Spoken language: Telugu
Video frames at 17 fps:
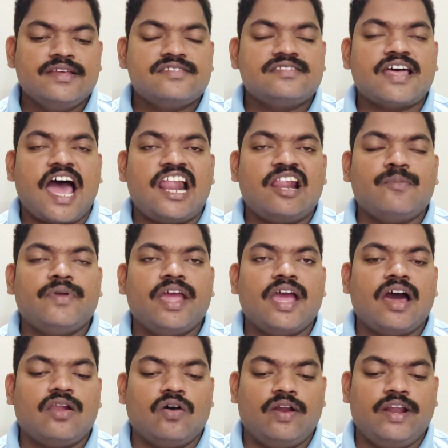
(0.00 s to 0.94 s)

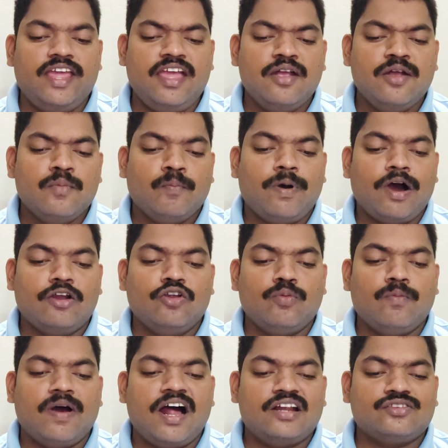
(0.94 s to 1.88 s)
సాల్మియాలోని పలు
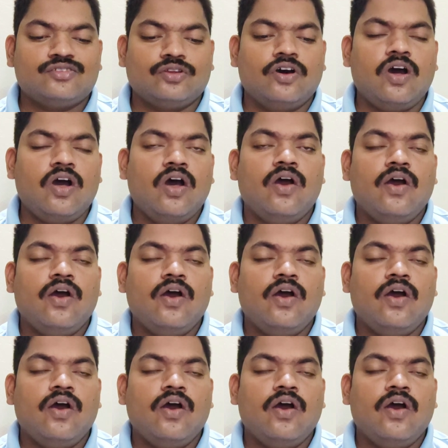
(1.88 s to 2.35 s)
మాల్స్లో